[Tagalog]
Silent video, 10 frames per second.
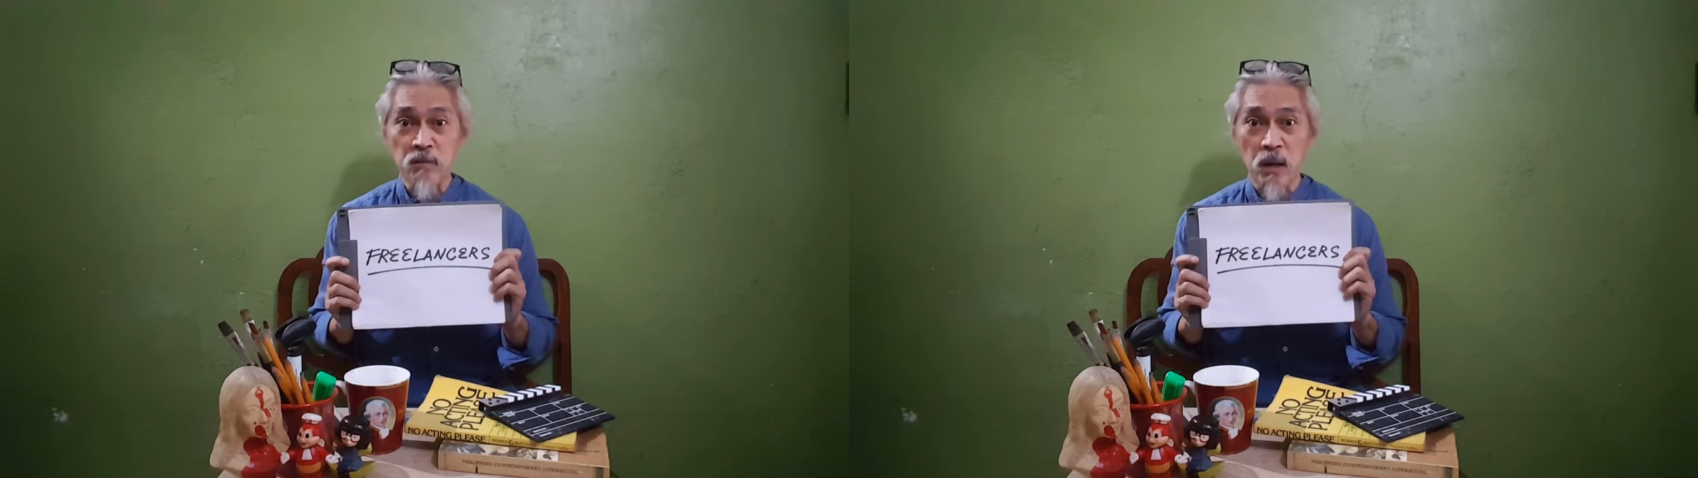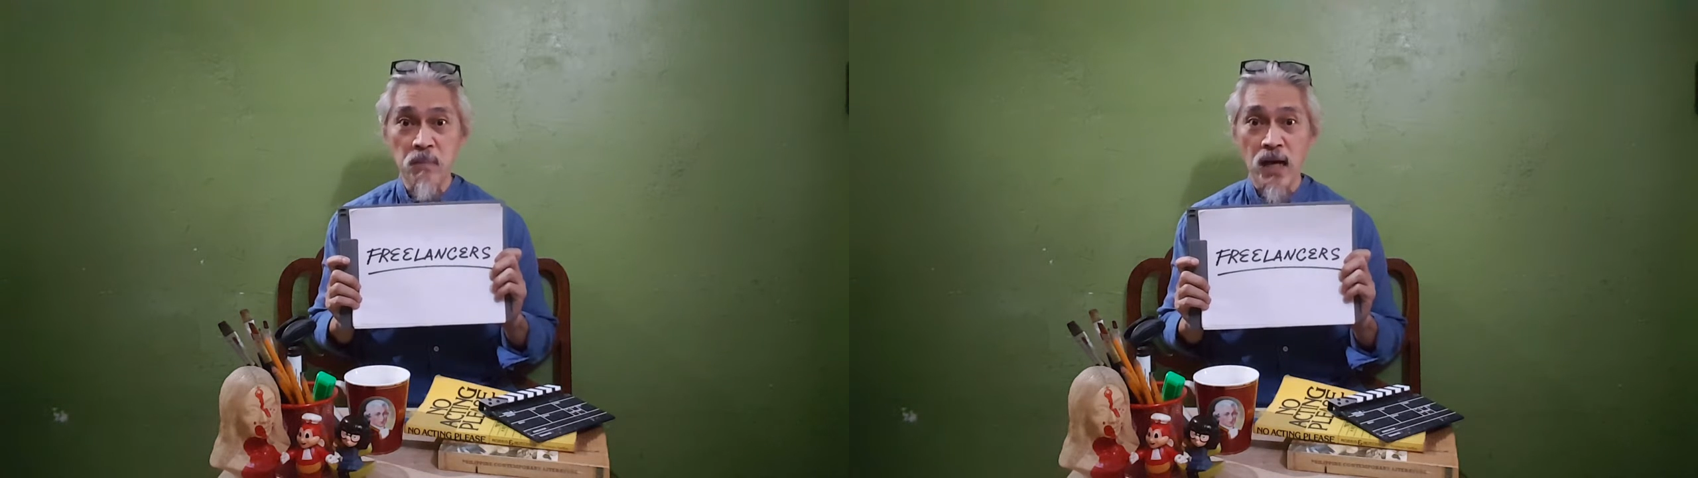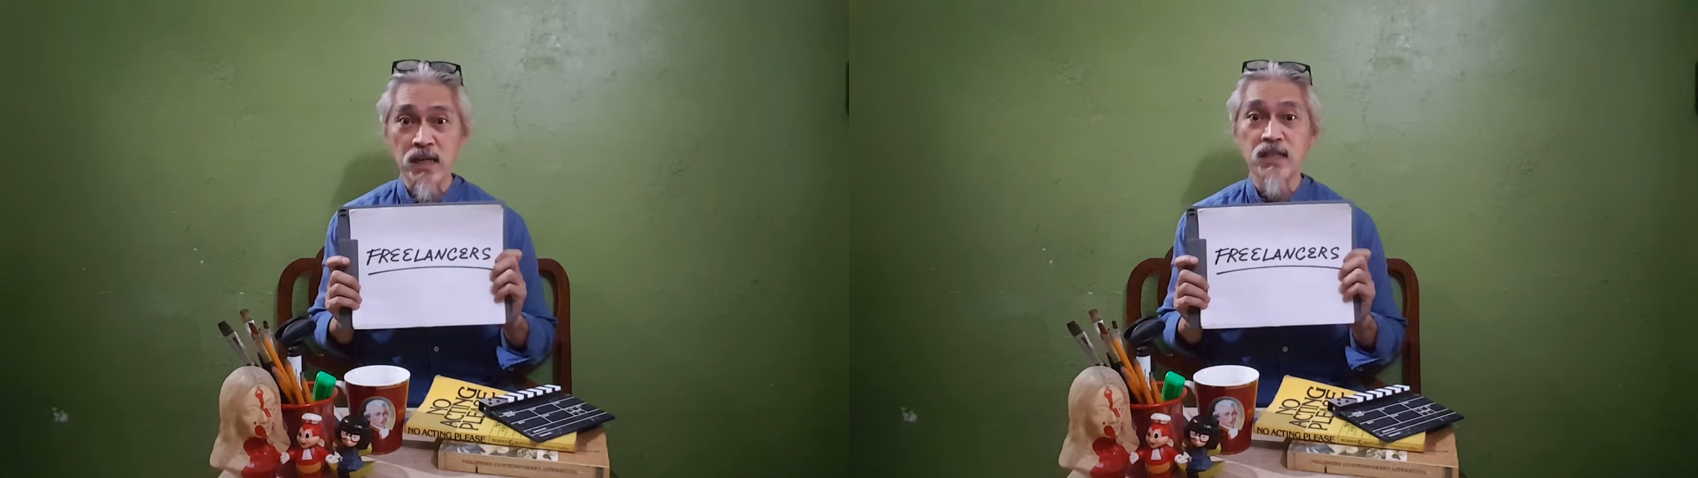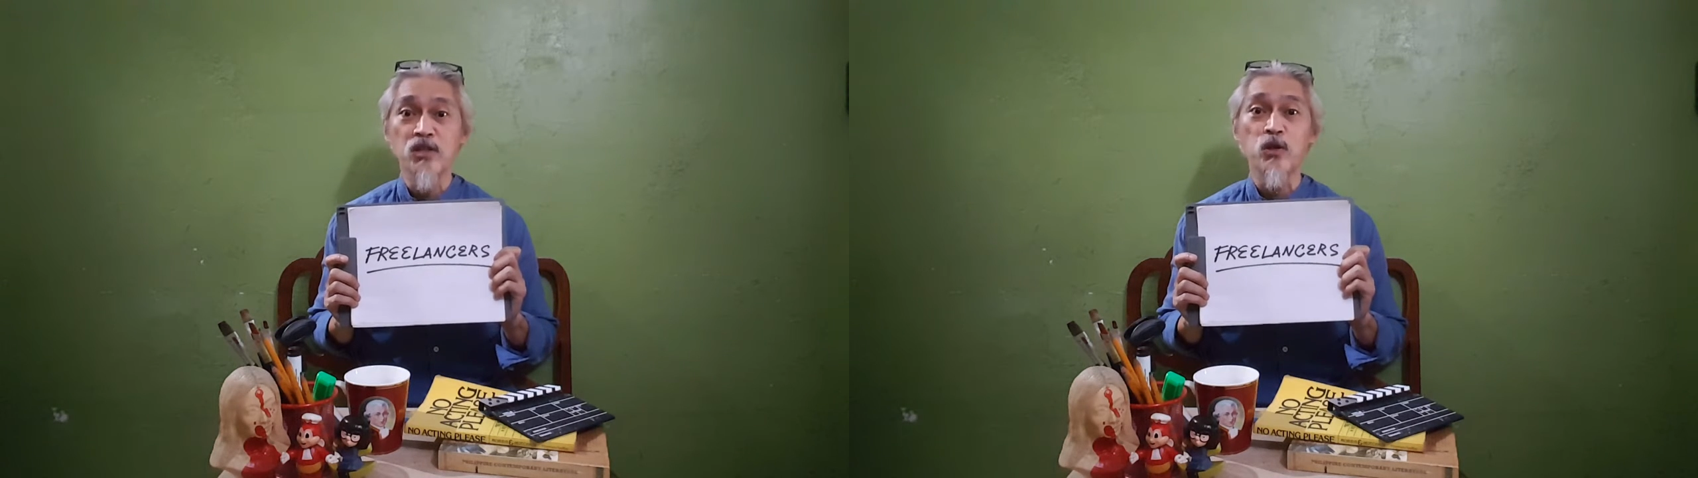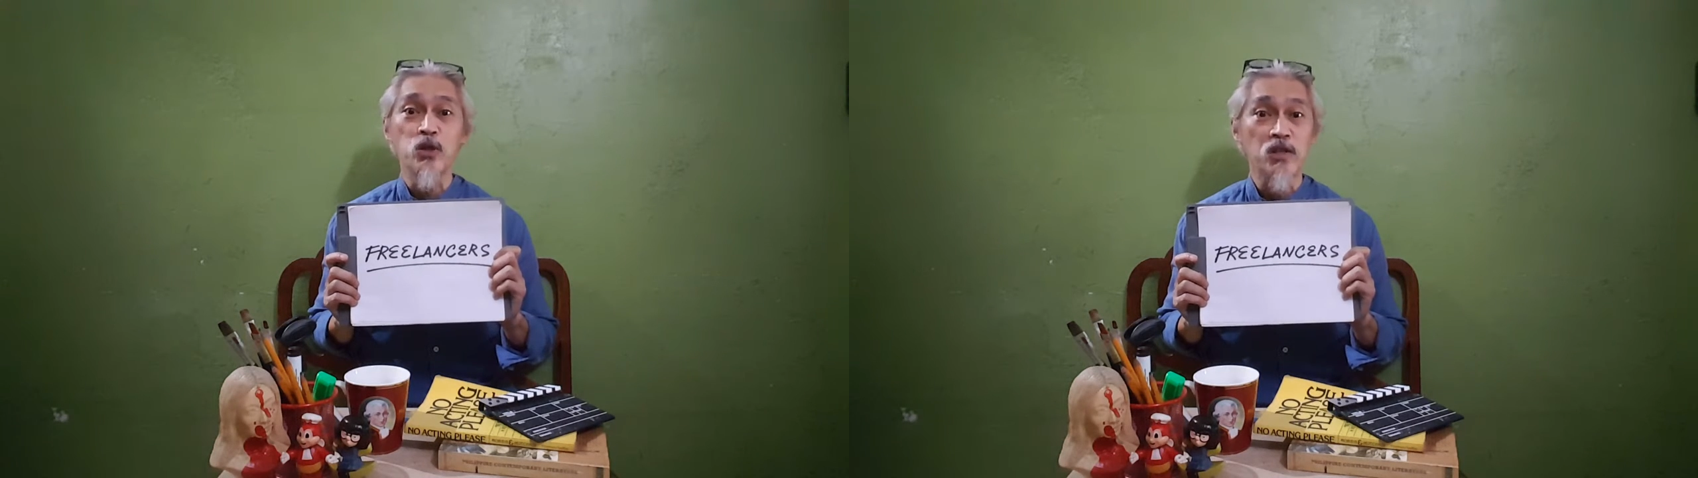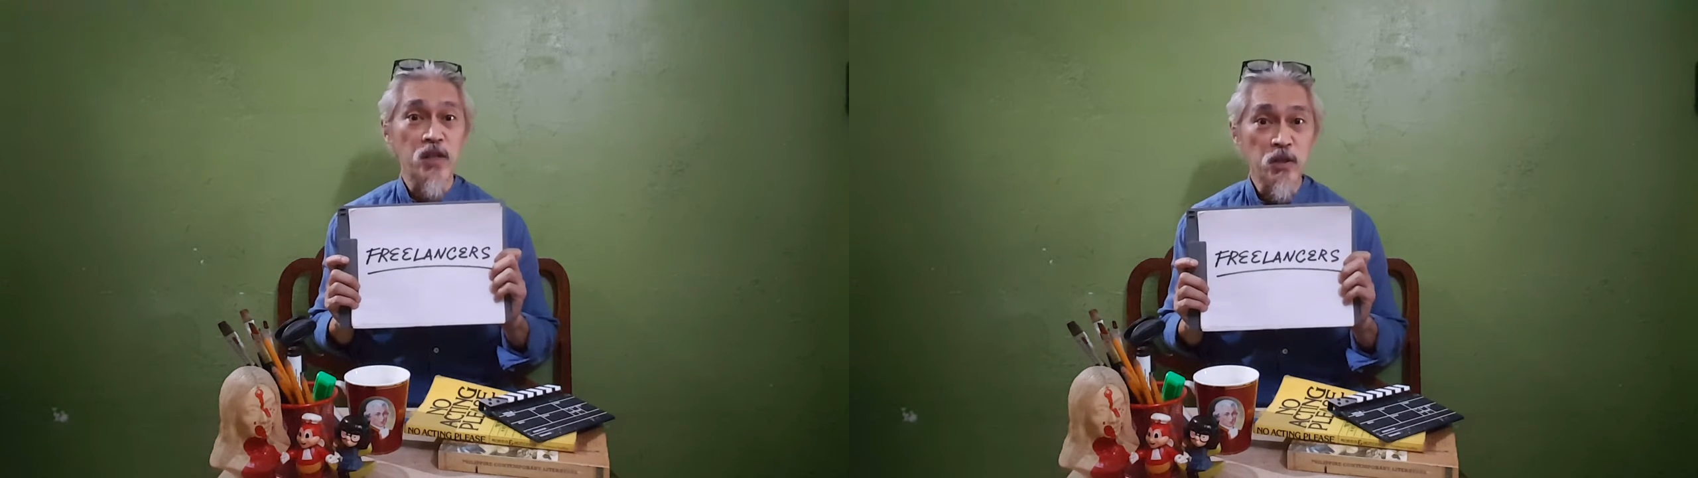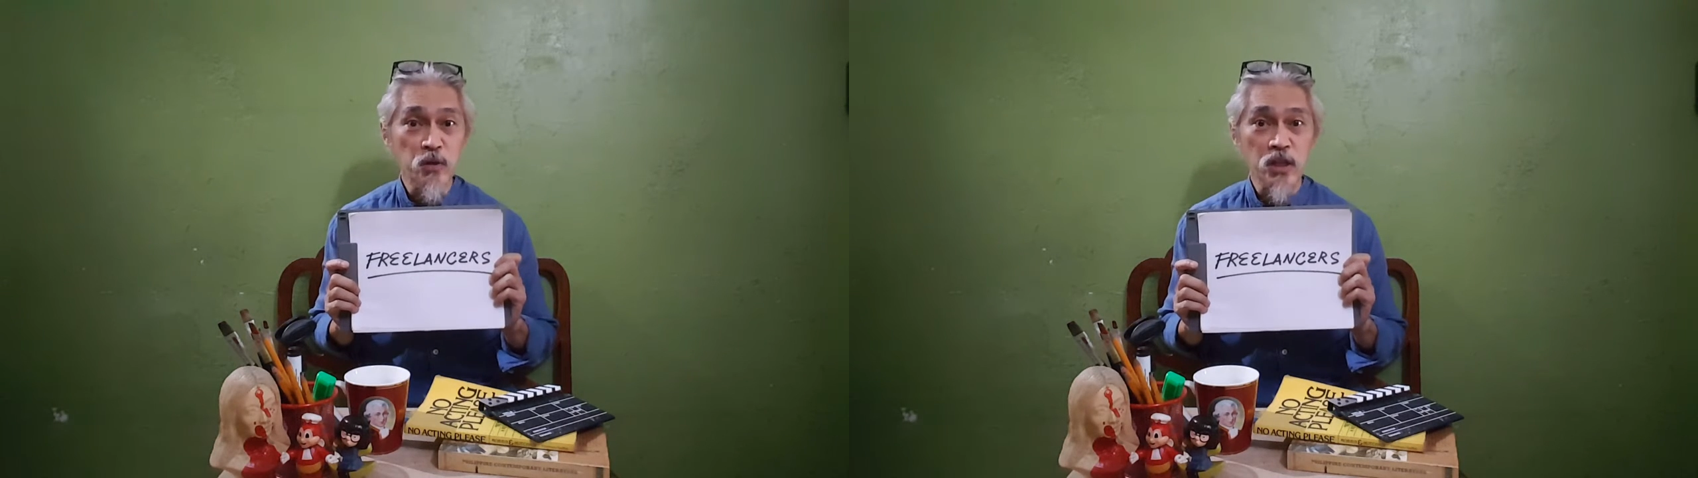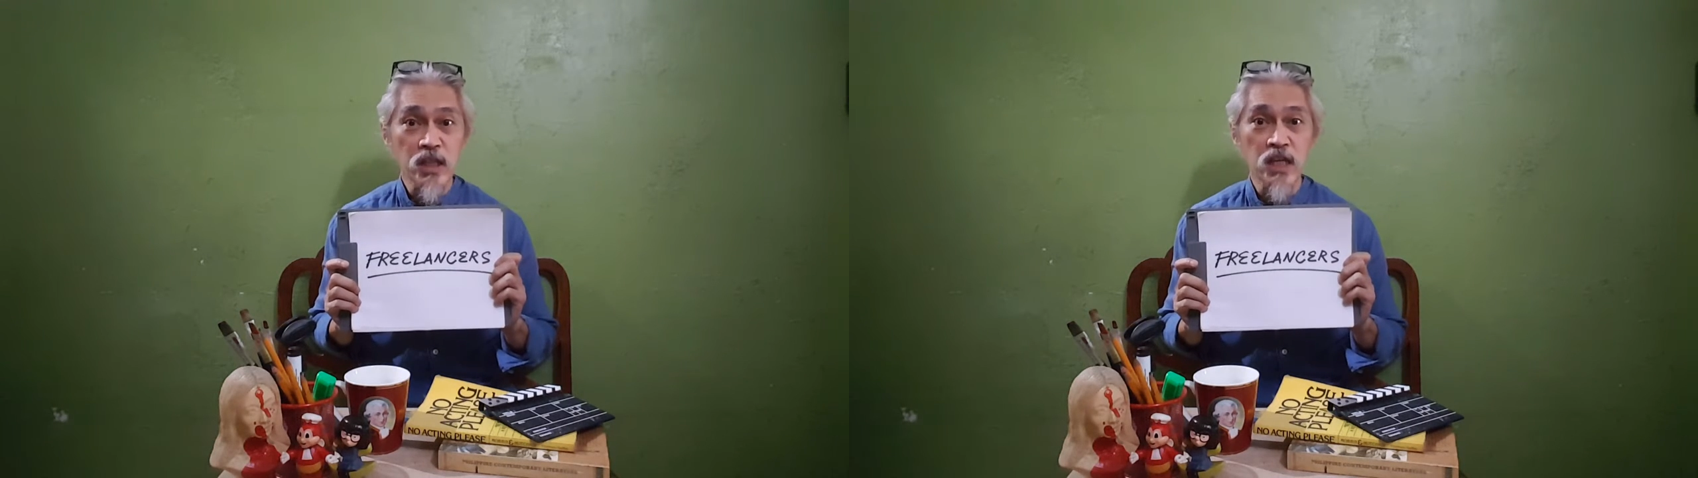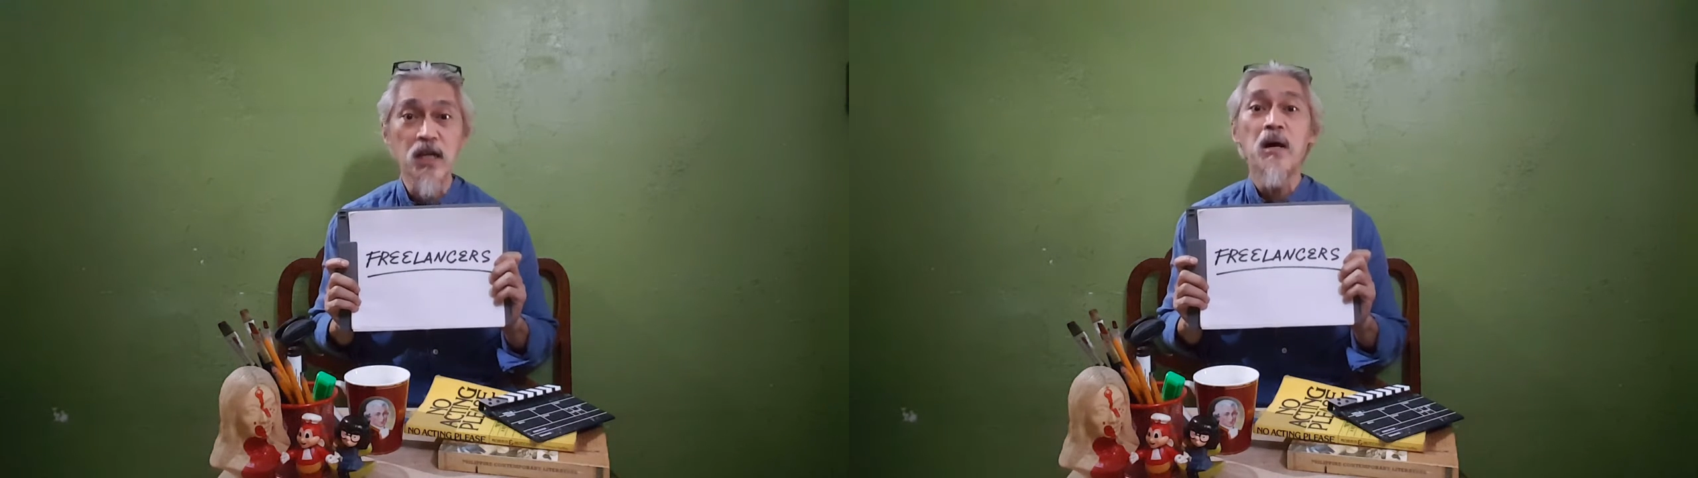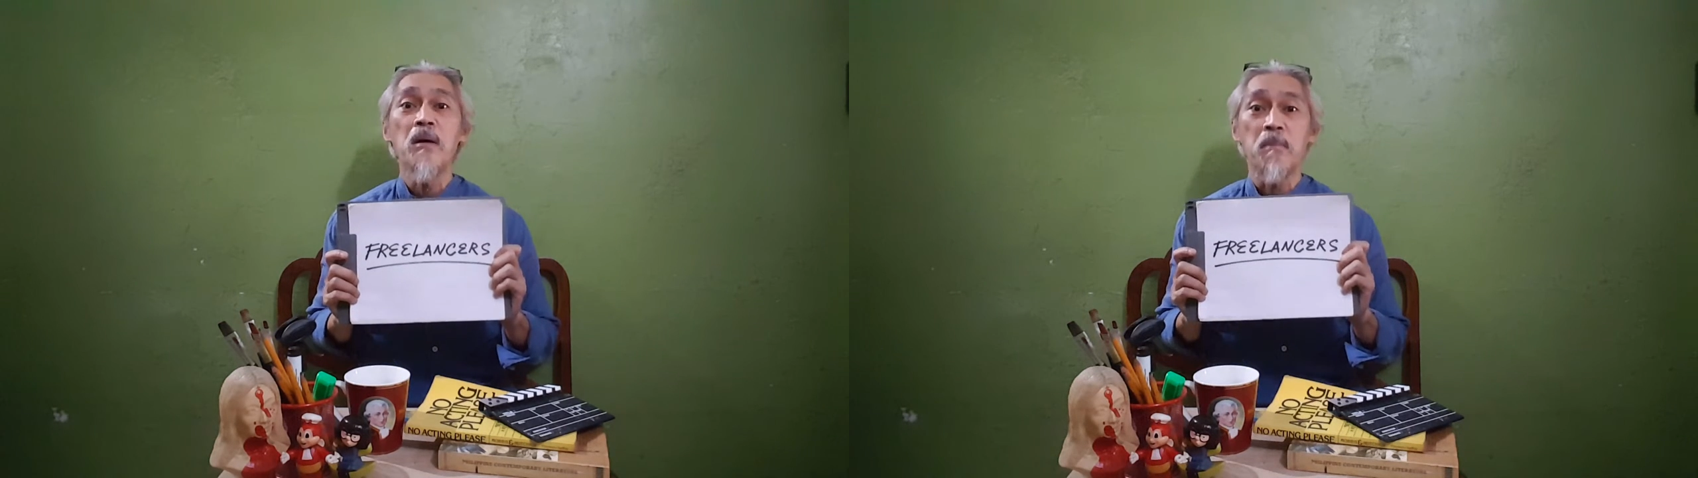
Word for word: nagbabayad ng social security,